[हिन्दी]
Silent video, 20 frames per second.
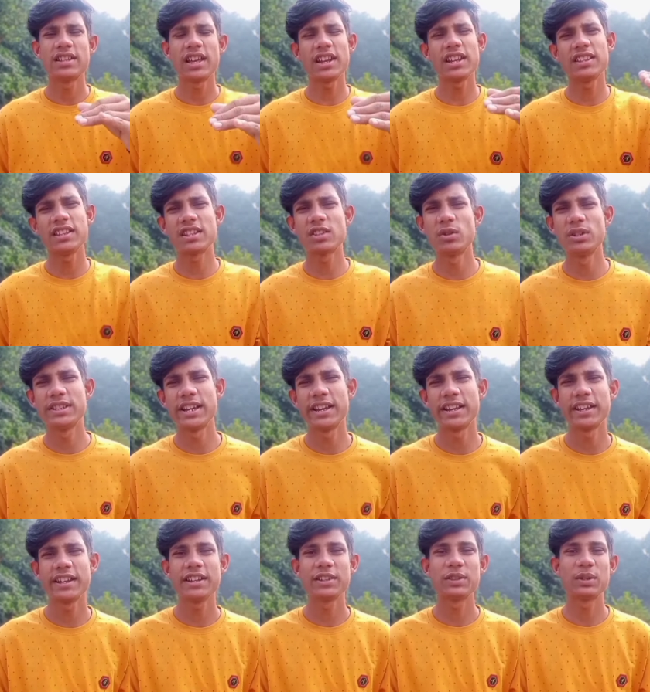साढ़े दस हो
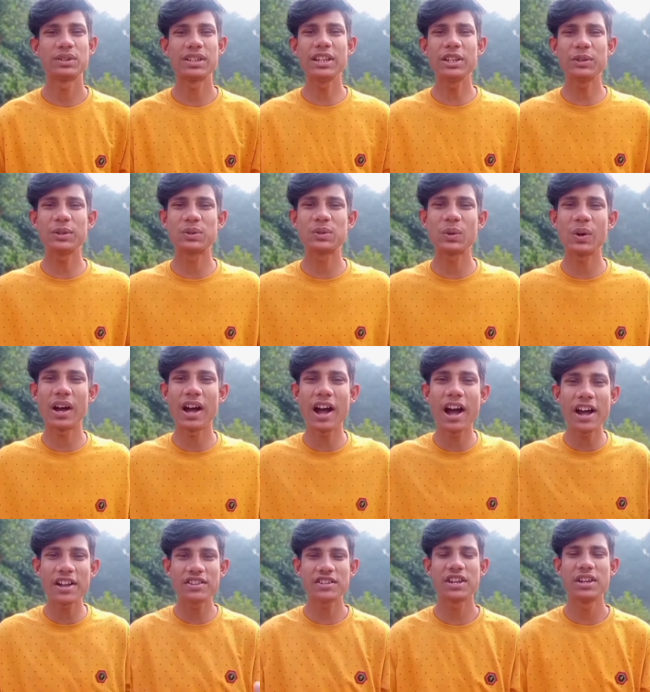जाएंगे तो चलिए दोस्तों
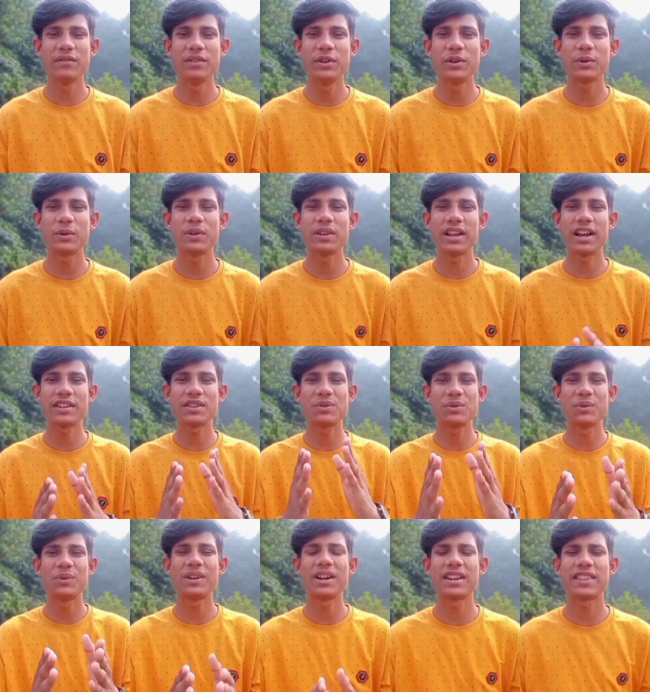आज की वीडियो को यहाँ
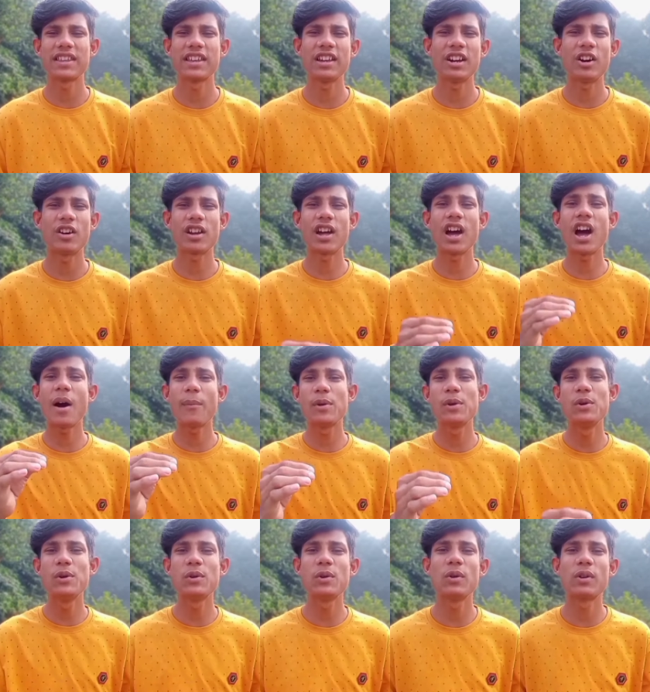से शुरू करते हैं और
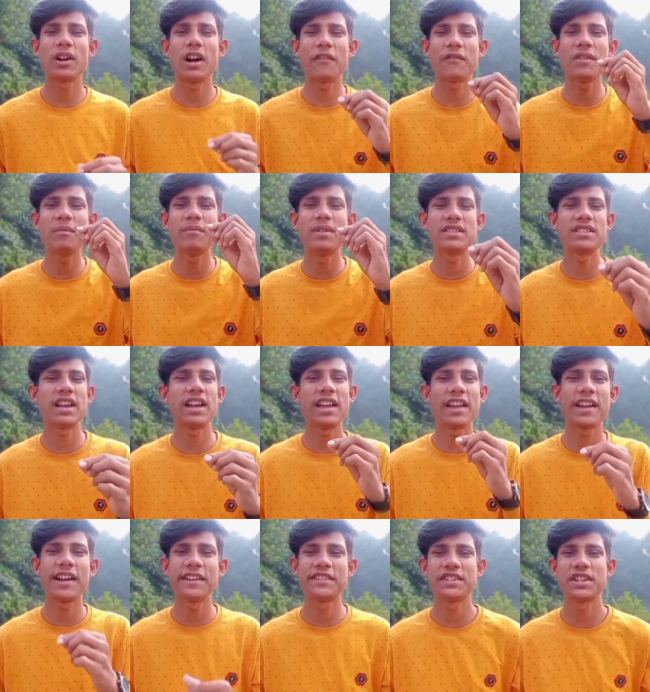आप लोगों को काफ़ी मज़ा
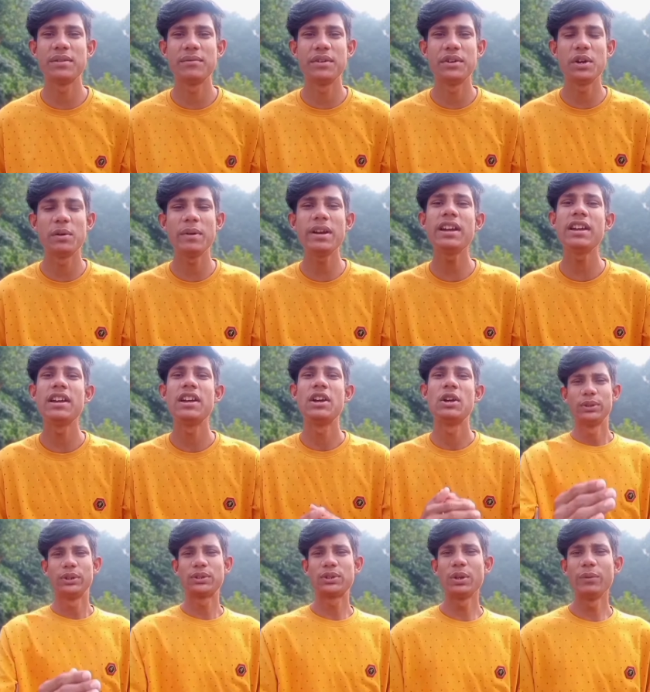आएगा आज की वीडियो में
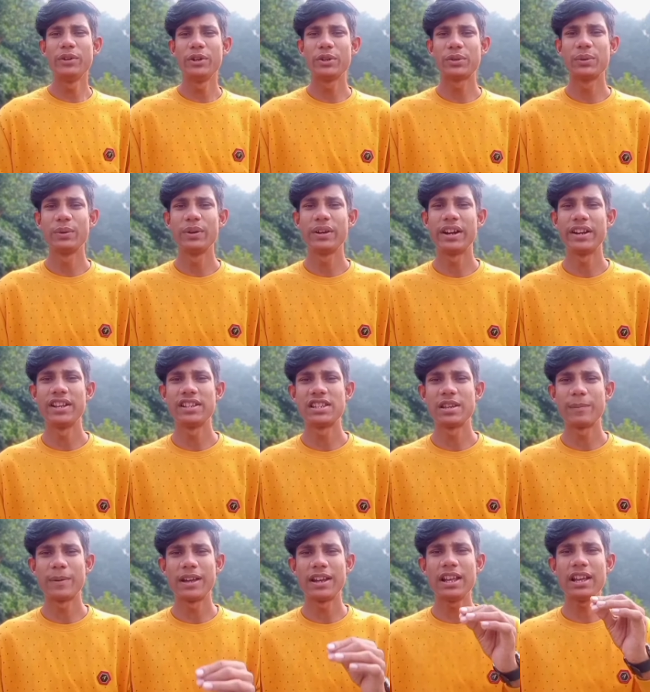तो दोस्तों वीडियो शुरू करने
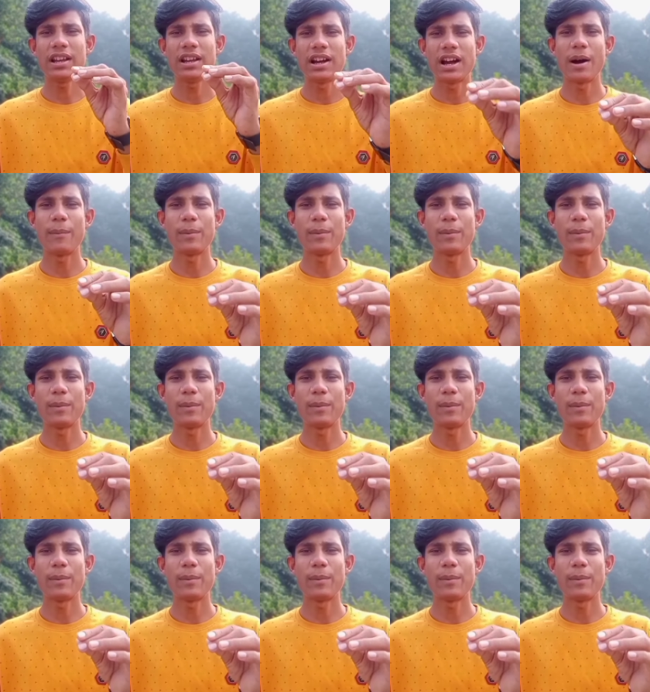से पहले